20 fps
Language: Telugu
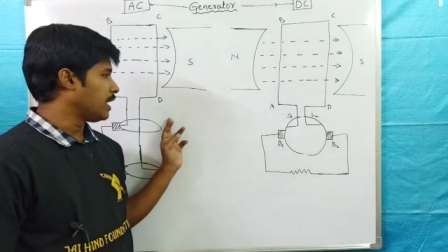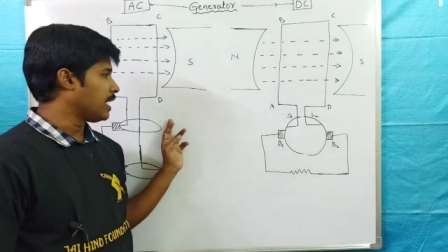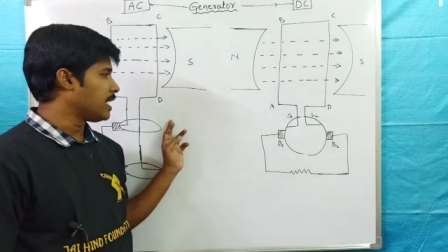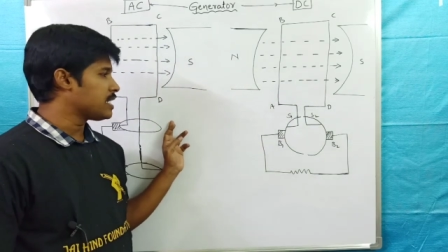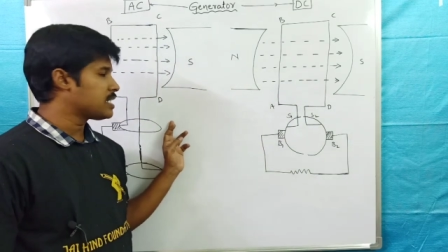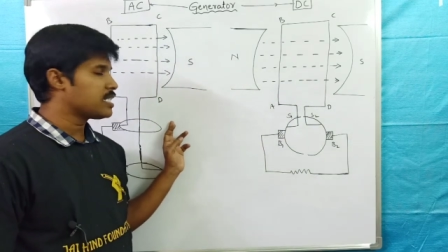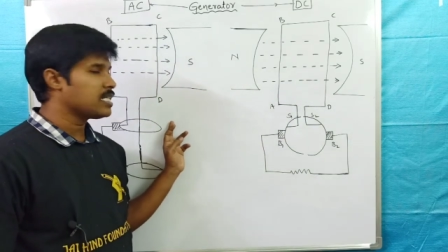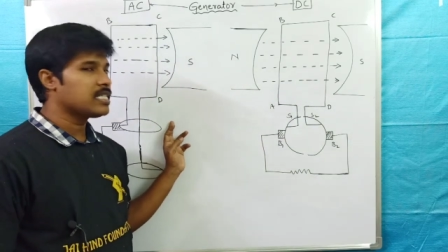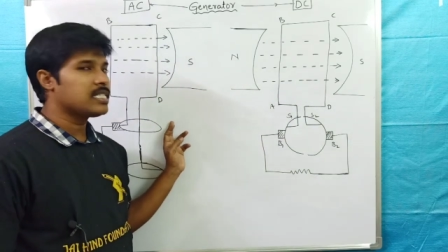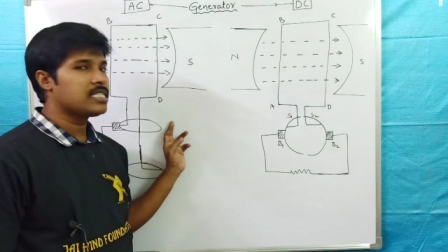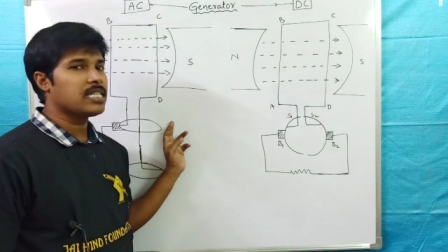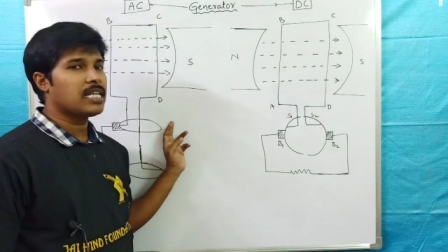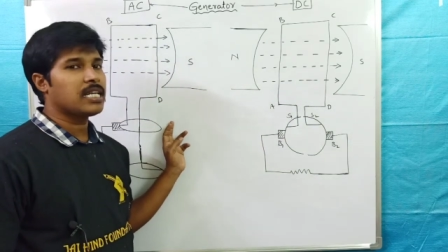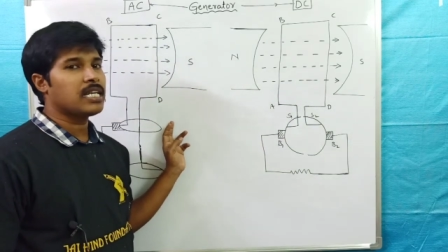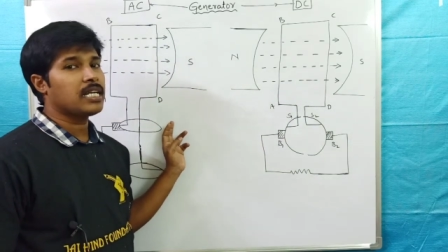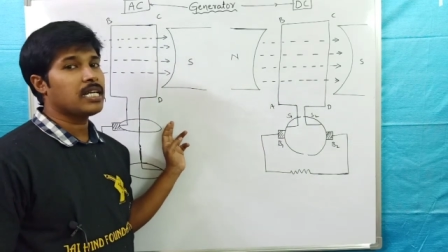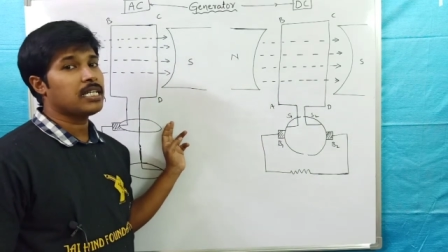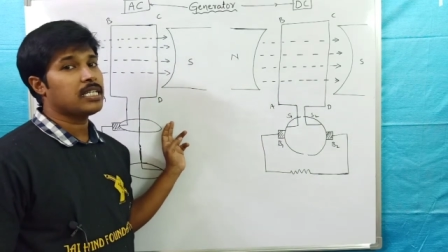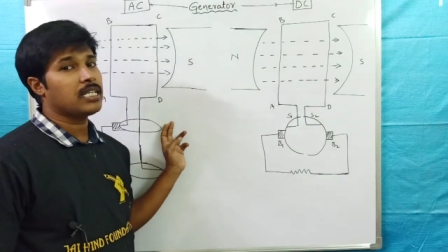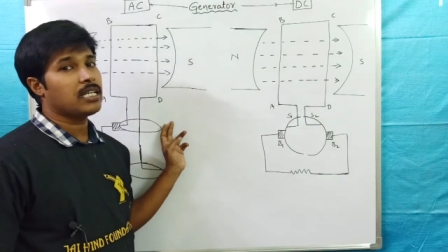ఏసీ
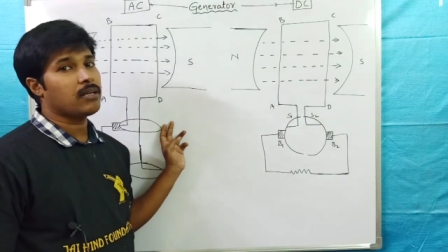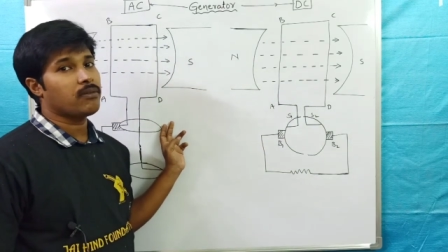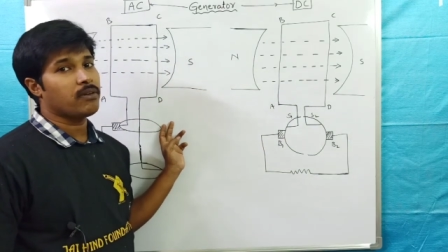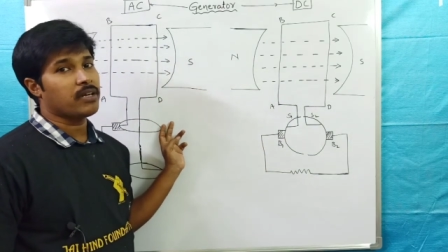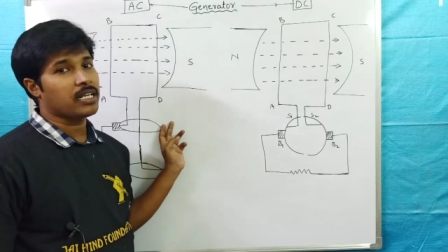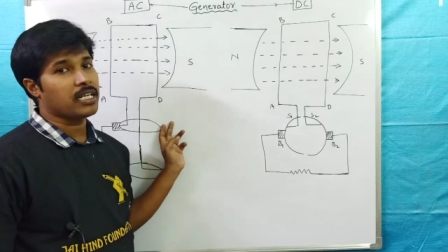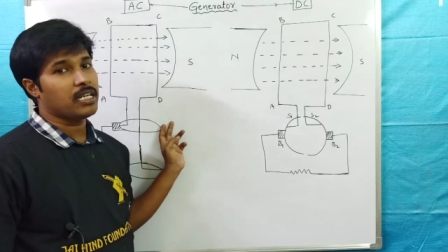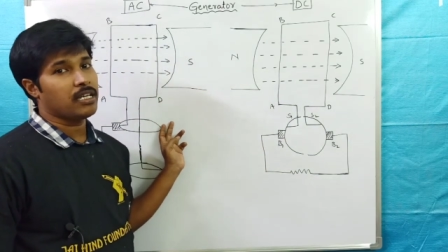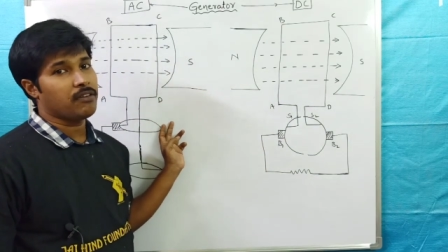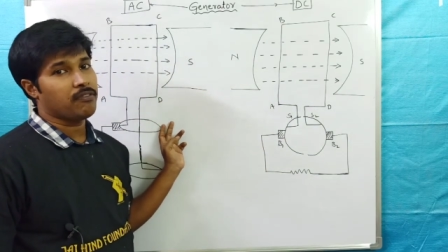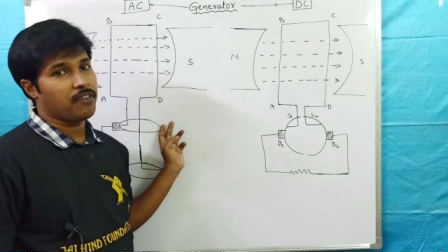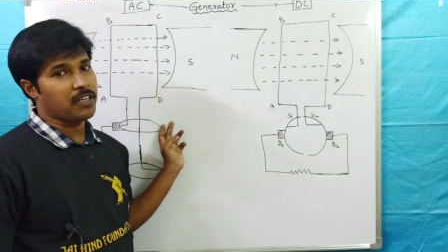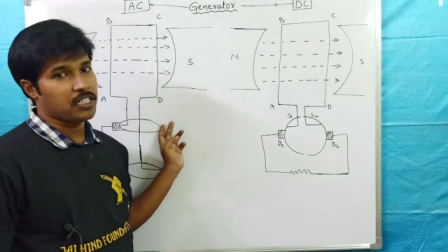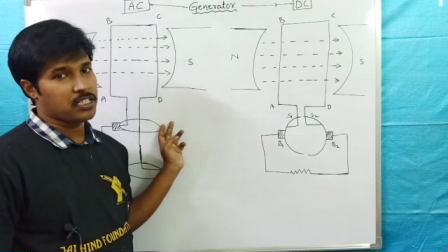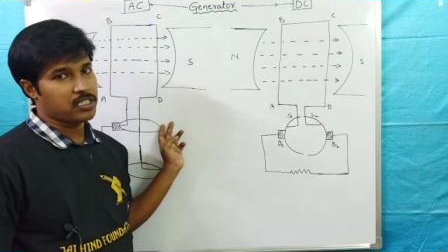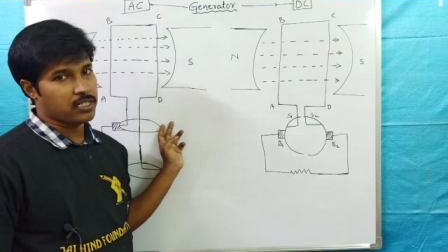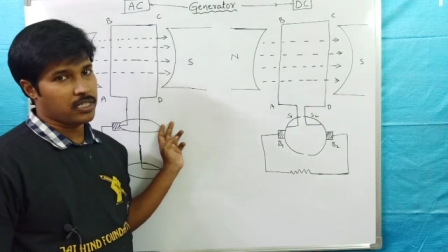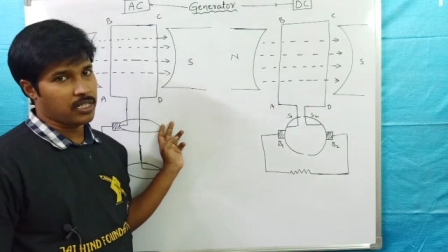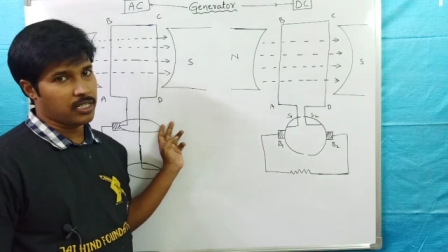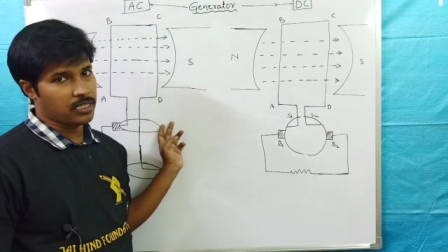జనరేటర్ వర్కింగ్
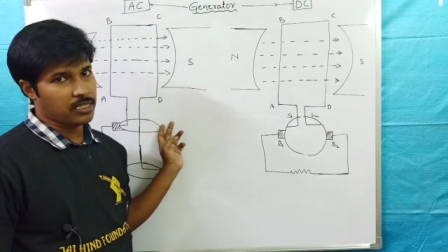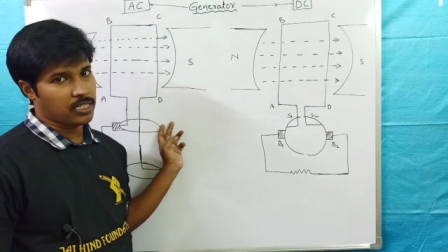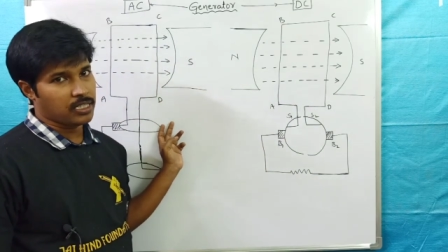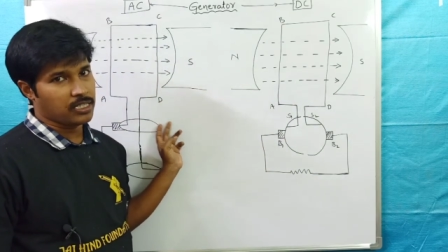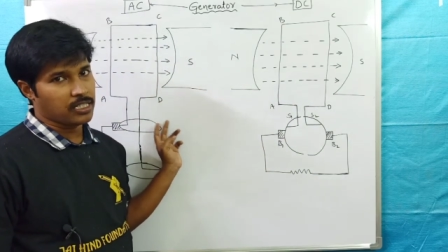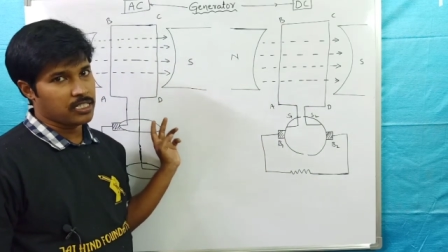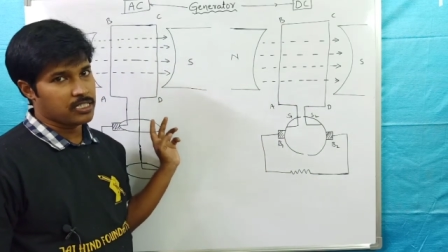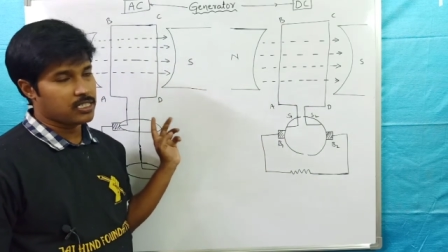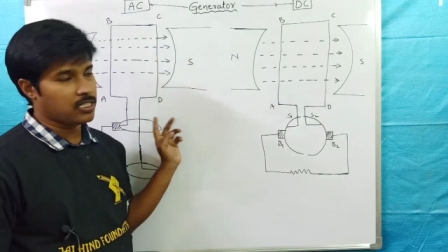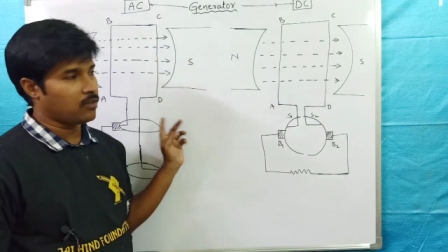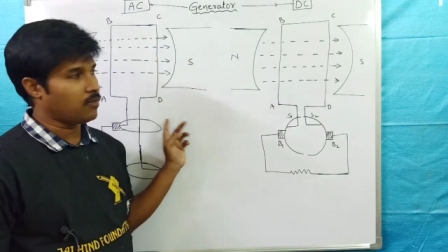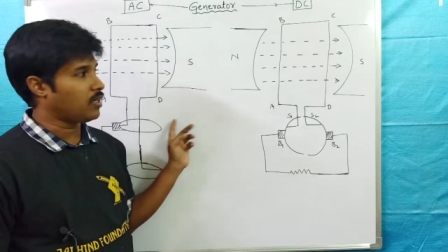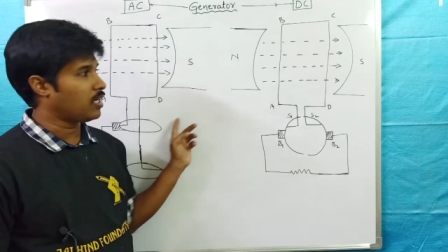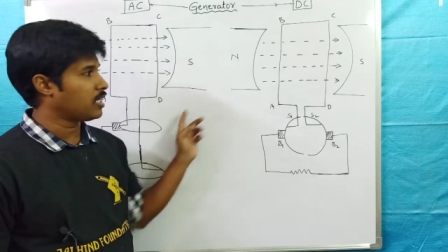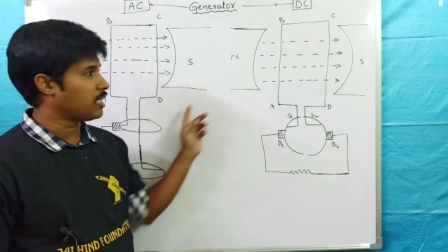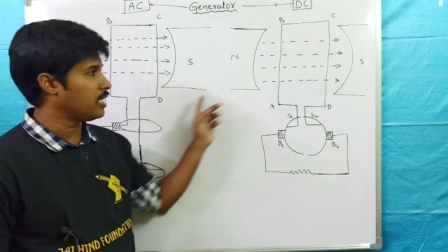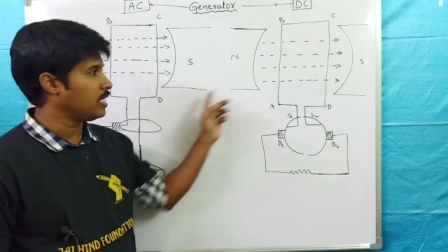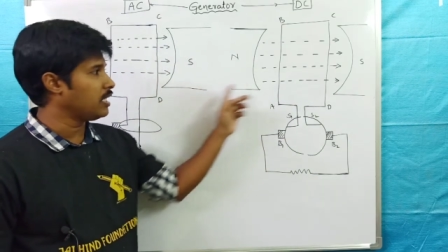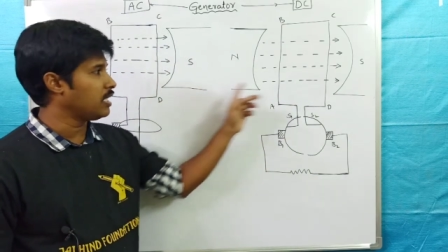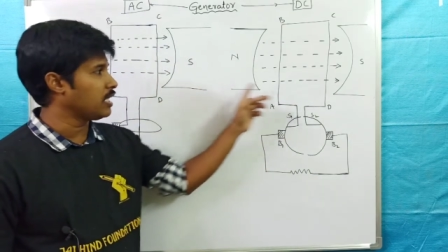ఫంక్షన్ అంతా తెలిసిన
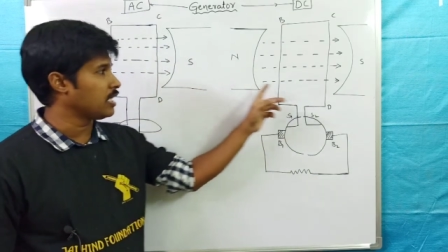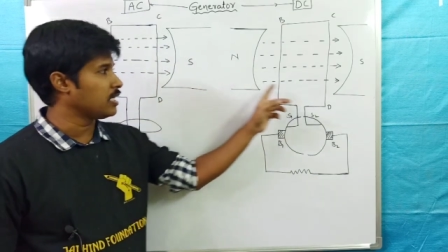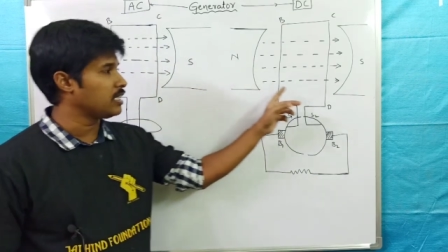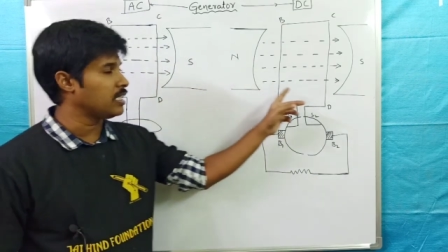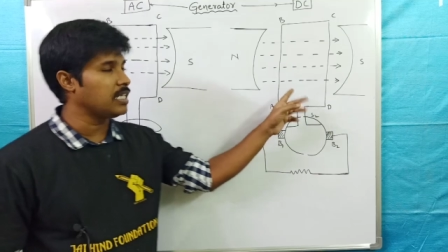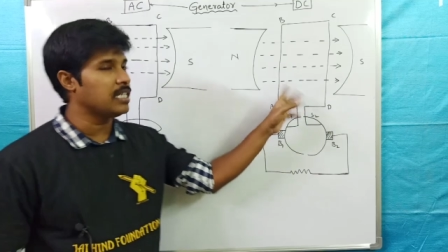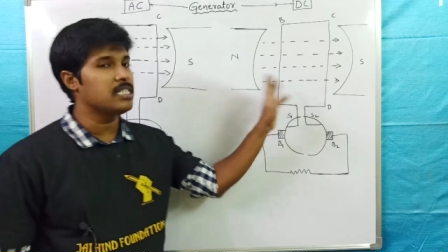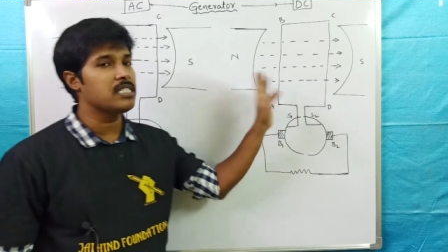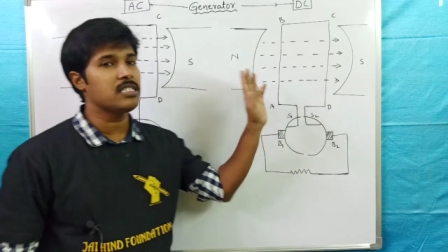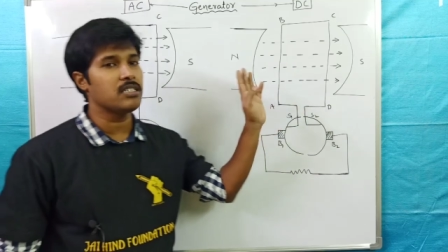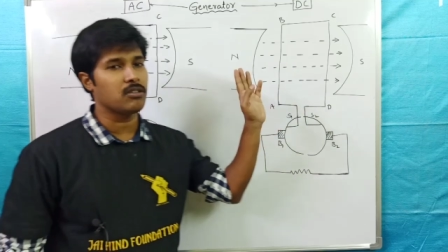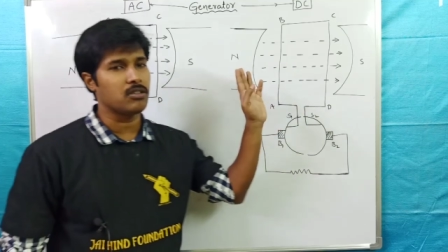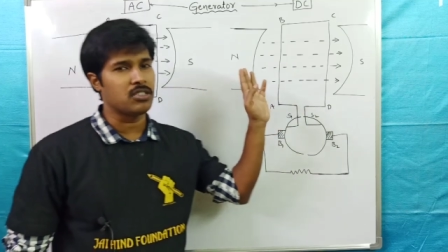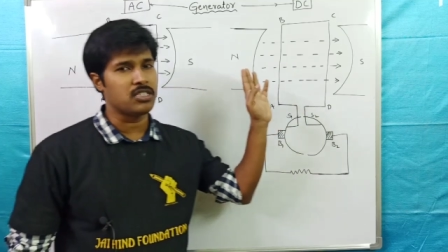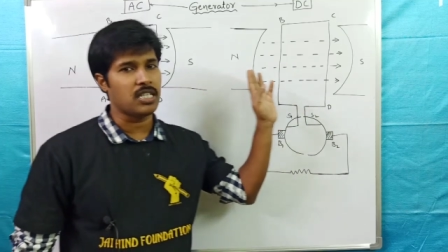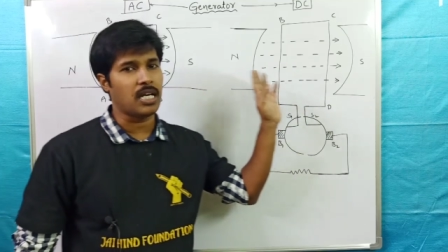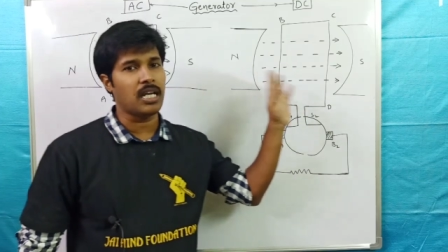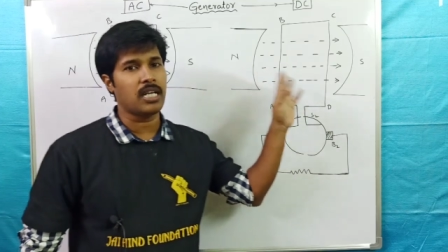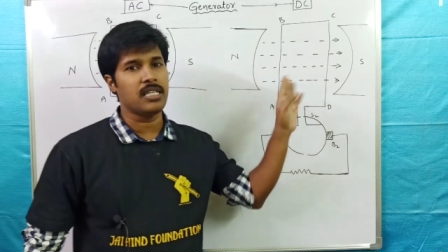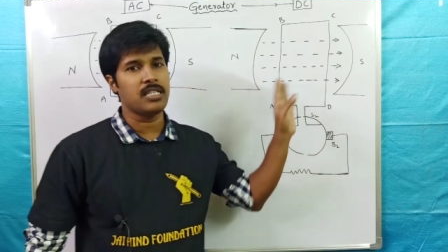వాళ్ళకి ఇది అంతే ఈజీ
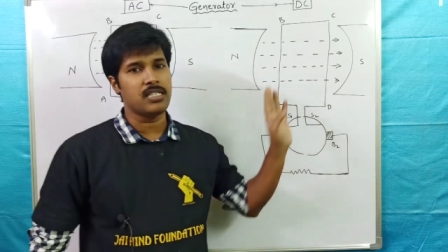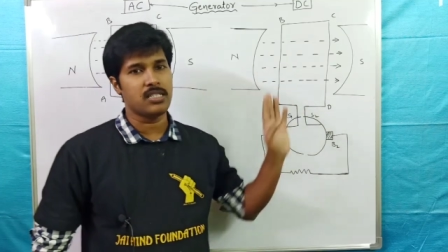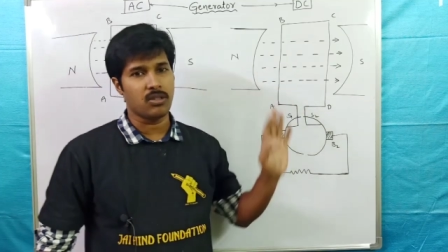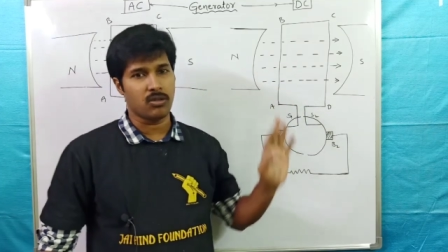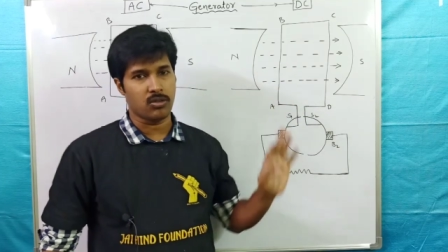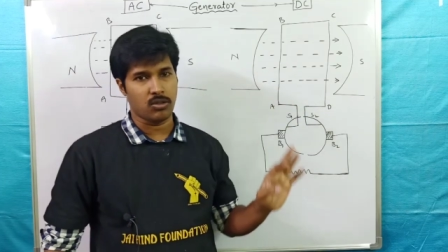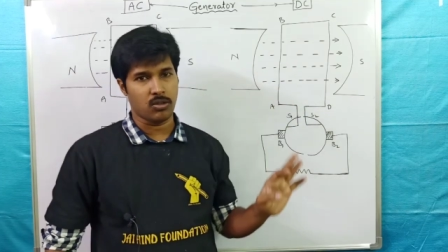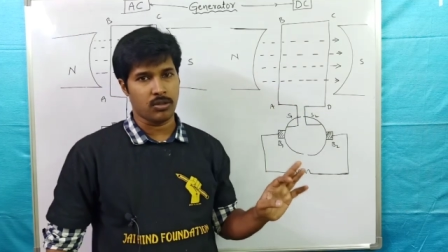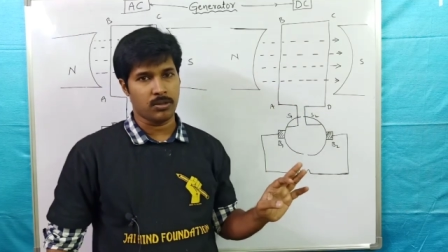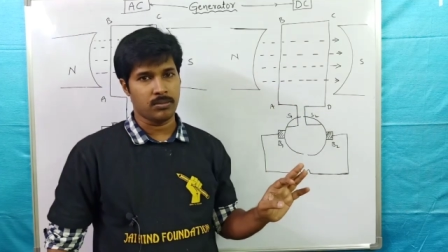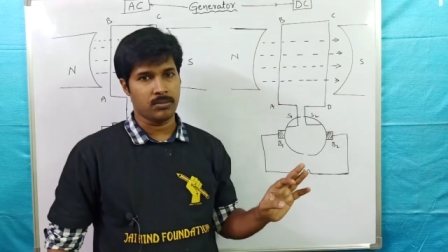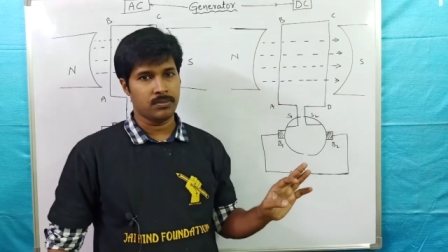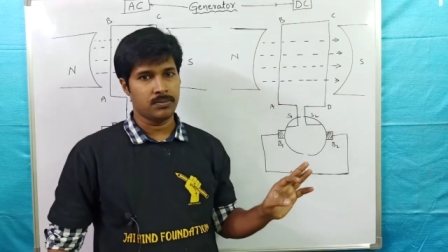అవుతుంది చాలా ఈజీ అవుతుంది